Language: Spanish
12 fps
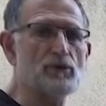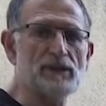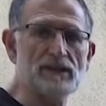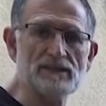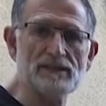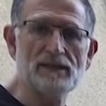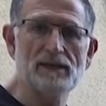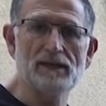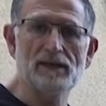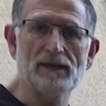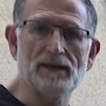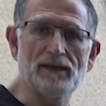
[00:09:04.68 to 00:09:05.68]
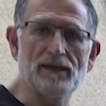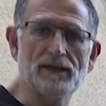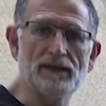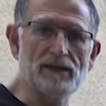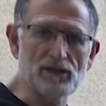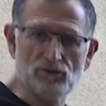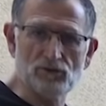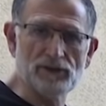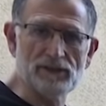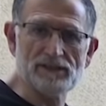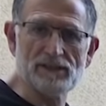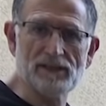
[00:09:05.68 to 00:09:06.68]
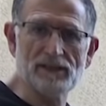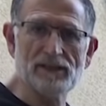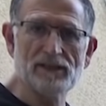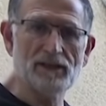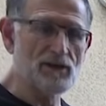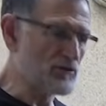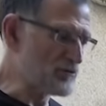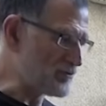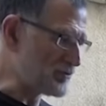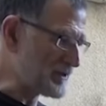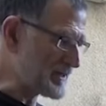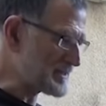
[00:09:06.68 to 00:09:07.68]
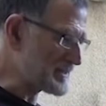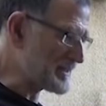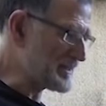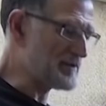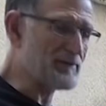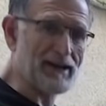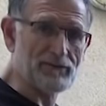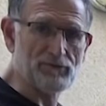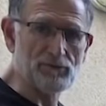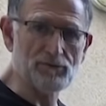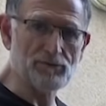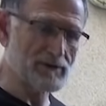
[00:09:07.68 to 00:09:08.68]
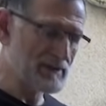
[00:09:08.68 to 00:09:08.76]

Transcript: puedes eh, ir con ese, con ese brazo.